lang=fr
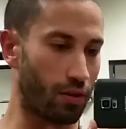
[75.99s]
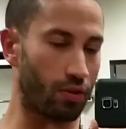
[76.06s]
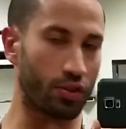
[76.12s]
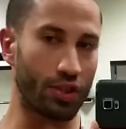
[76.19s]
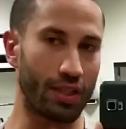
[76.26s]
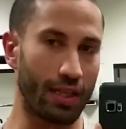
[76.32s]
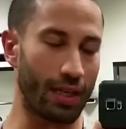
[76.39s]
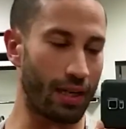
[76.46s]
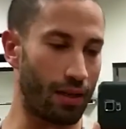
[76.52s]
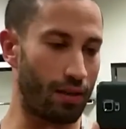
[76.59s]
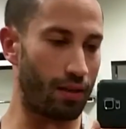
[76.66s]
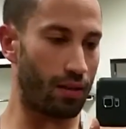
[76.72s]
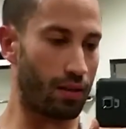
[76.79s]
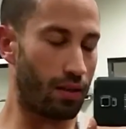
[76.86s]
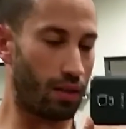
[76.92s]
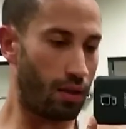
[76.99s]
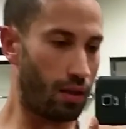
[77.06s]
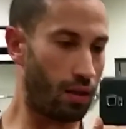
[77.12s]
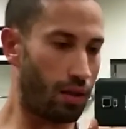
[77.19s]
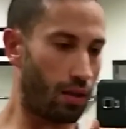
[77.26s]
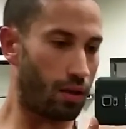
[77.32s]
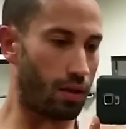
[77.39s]
en général.
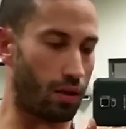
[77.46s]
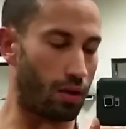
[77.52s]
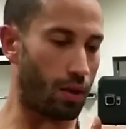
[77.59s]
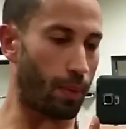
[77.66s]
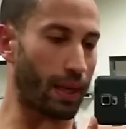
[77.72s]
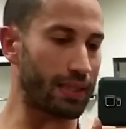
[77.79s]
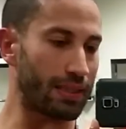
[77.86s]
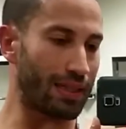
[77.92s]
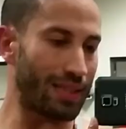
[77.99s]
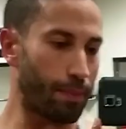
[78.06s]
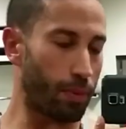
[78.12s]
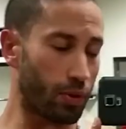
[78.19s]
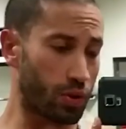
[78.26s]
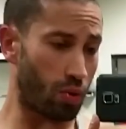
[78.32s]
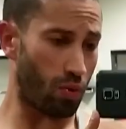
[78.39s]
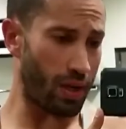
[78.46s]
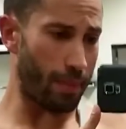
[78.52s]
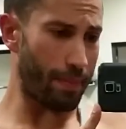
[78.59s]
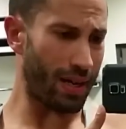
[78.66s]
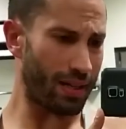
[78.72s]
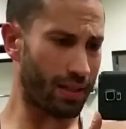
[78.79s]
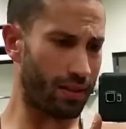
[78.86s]
Euh, après, ça dépend selon les
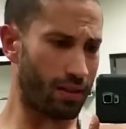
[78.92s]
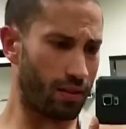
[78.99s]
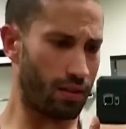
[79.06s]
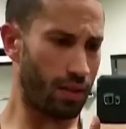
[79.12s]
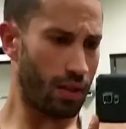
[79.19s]
marques.